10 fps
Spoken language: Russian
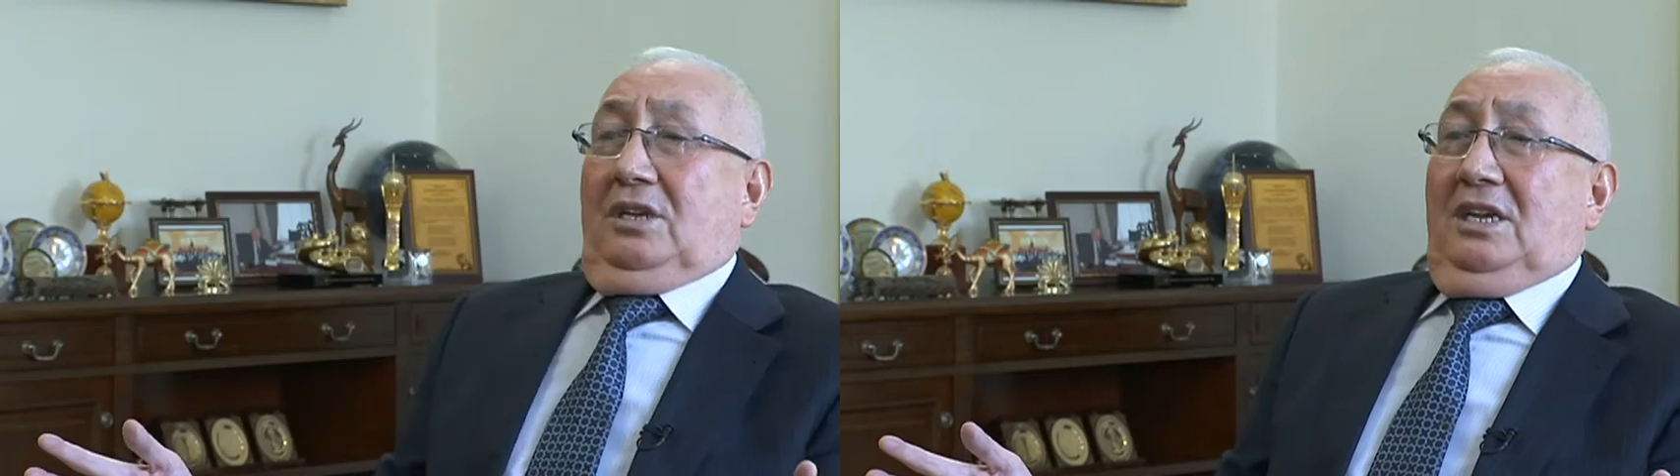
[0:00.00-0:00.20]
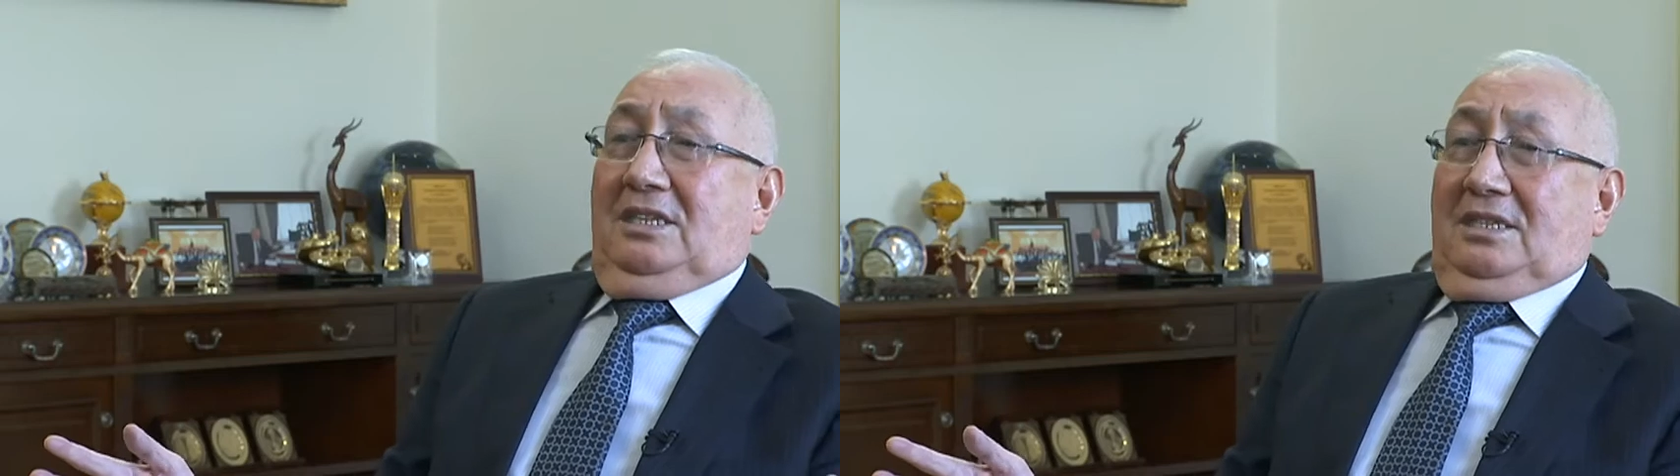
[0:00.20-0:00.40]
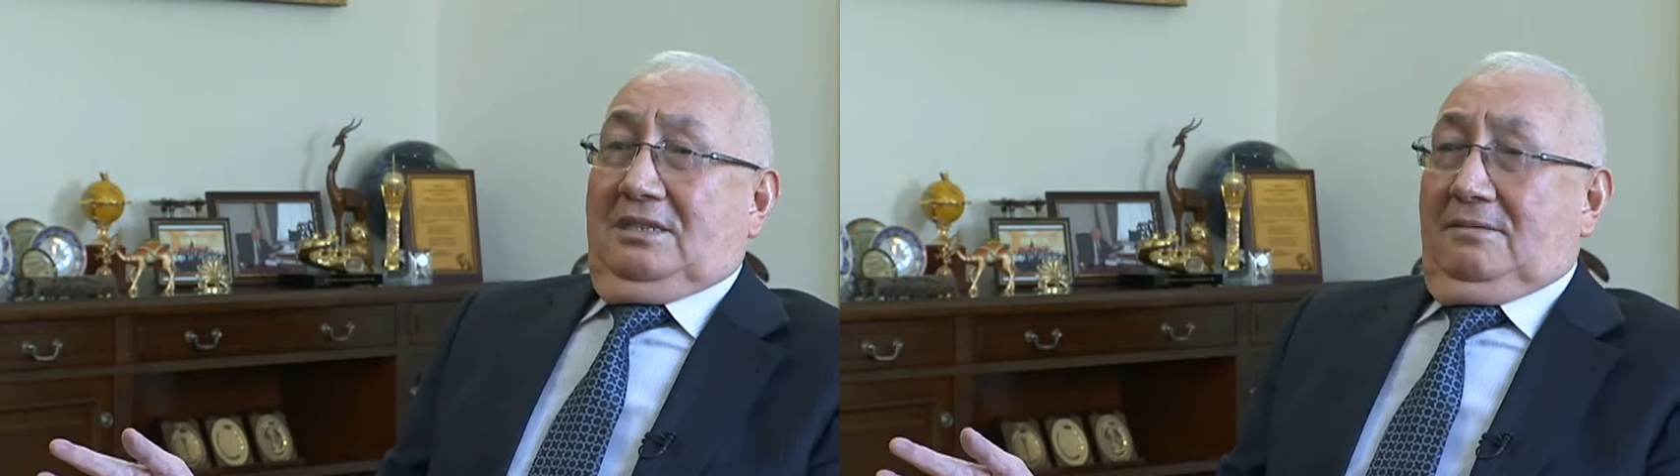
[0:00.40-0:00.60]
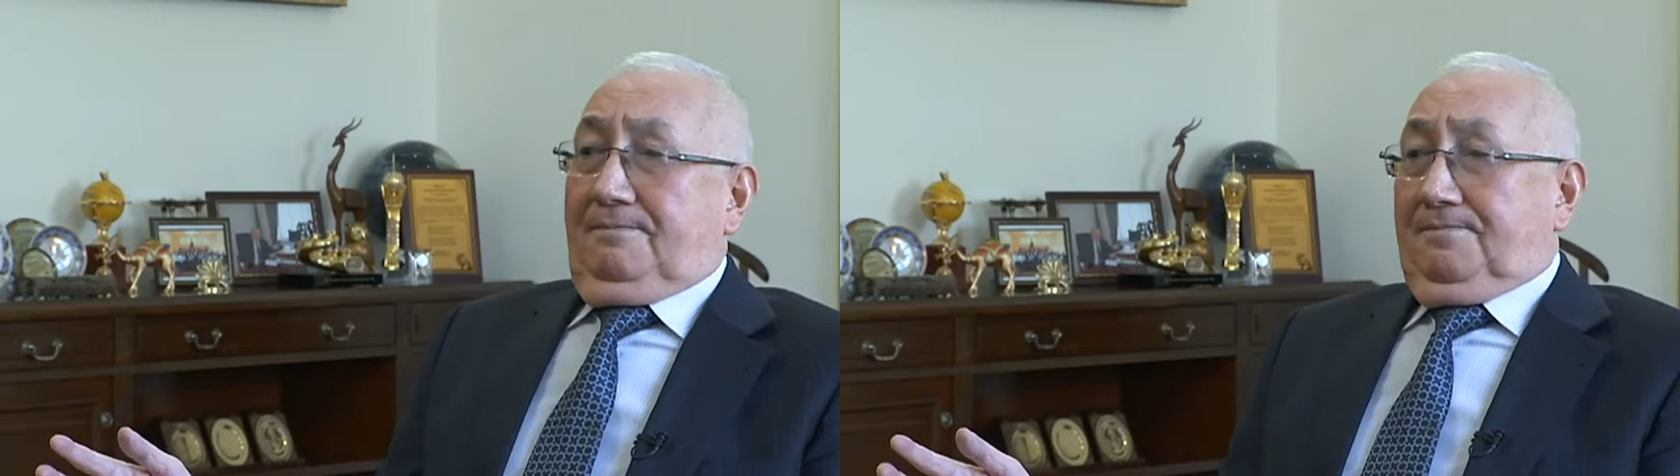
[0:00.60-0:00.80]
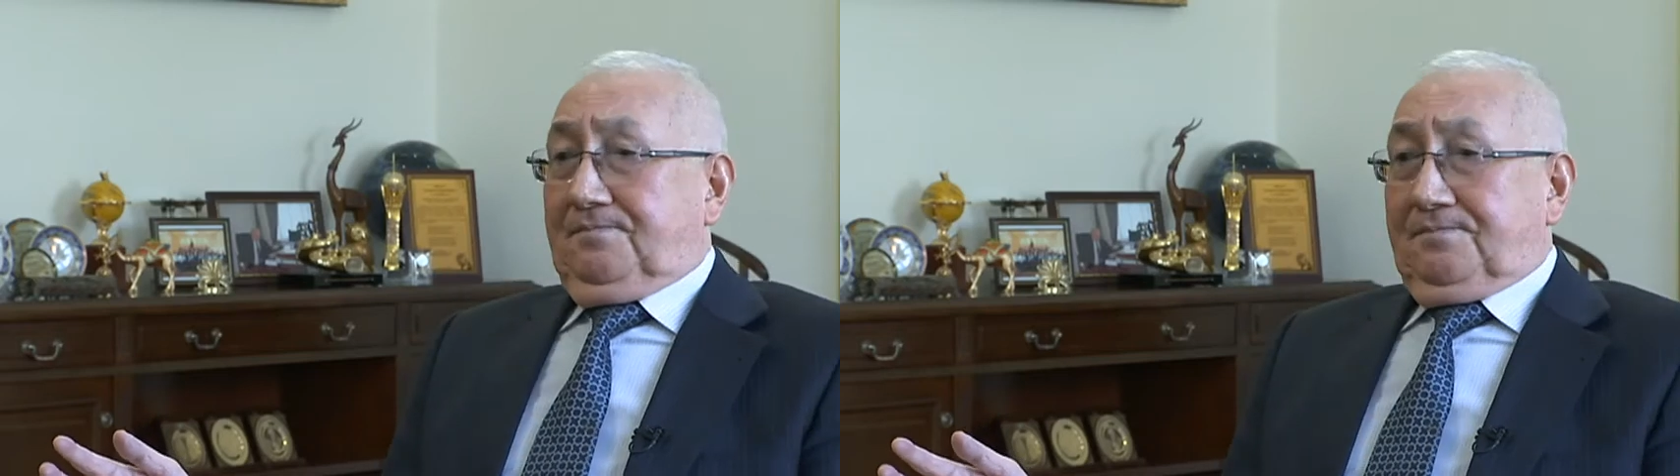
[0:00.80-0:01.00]
есть
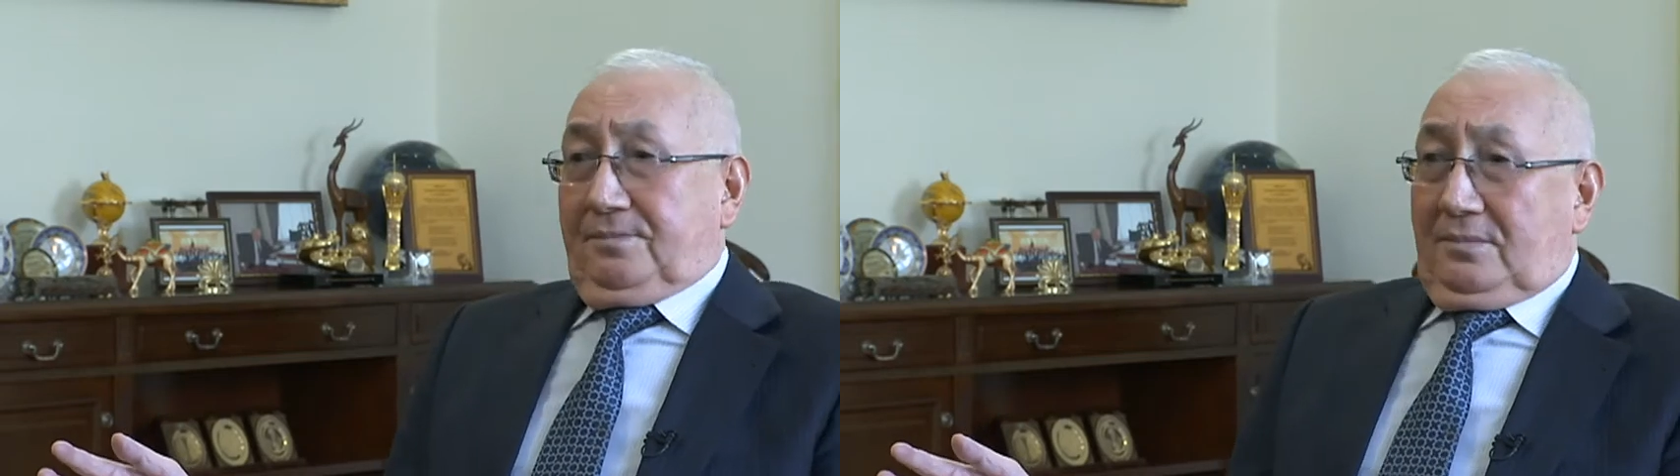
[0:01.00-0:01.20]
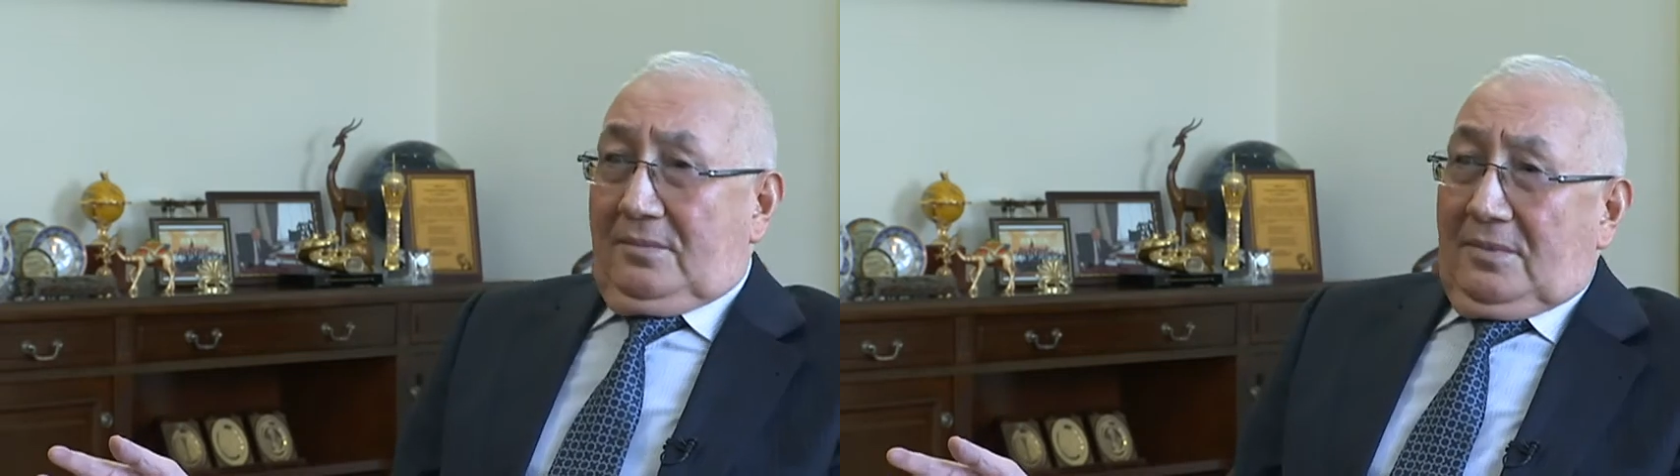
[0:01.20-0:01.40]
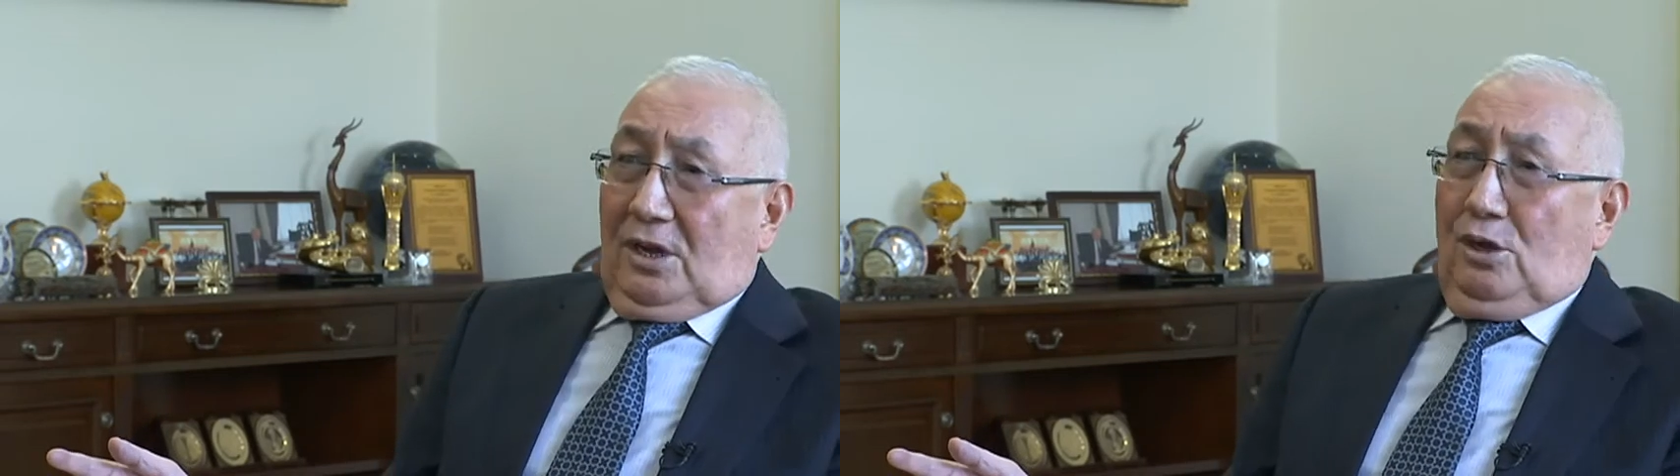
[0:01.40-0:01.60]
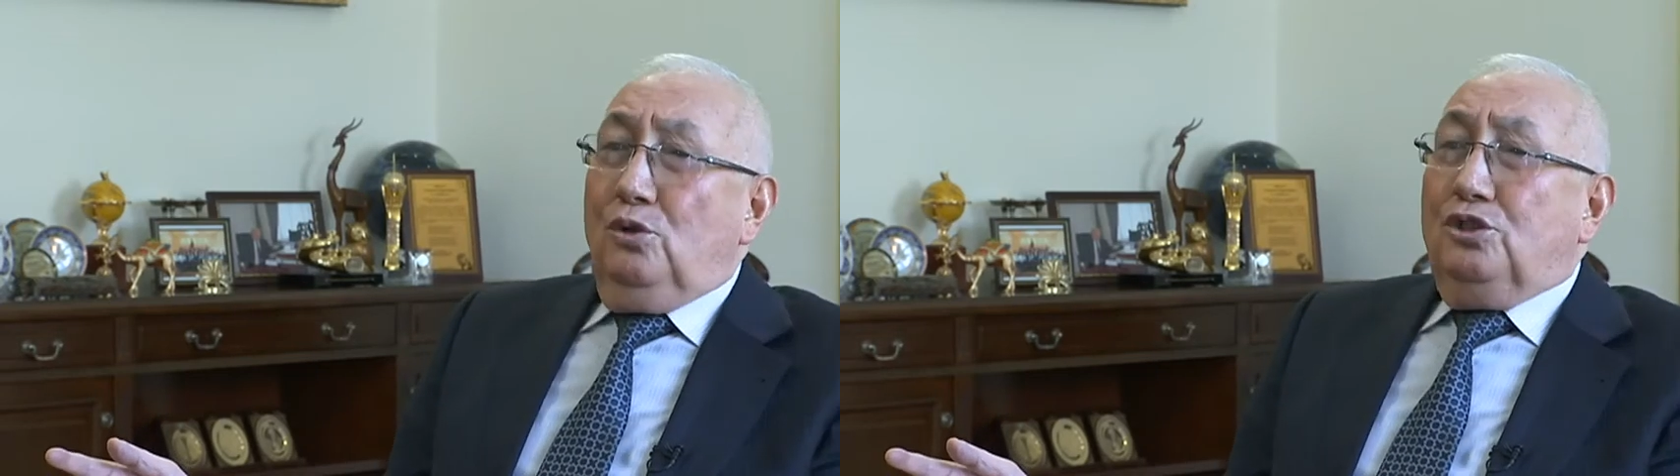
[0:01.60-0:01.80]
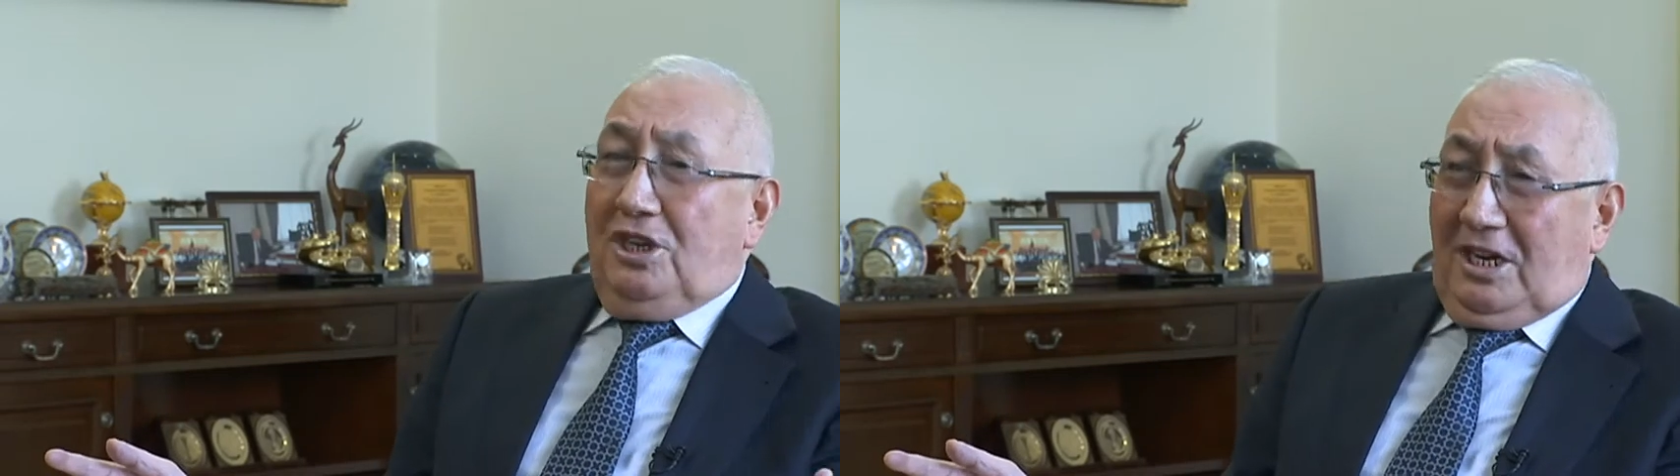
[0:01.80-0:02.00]

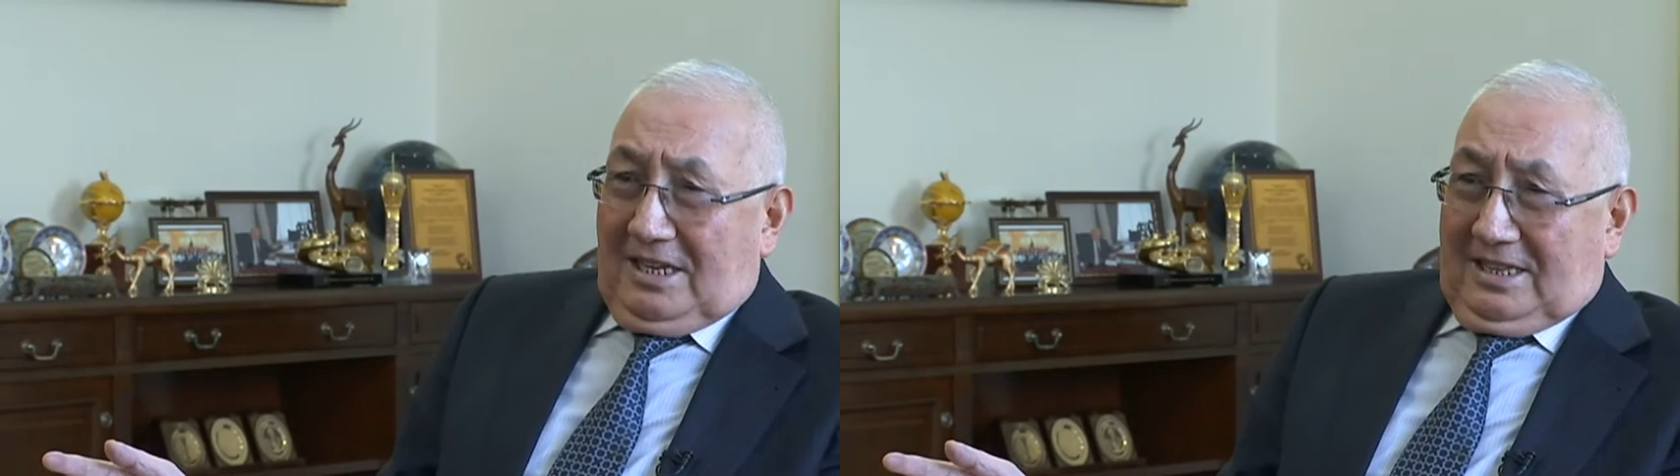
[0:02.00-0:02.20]
люцерна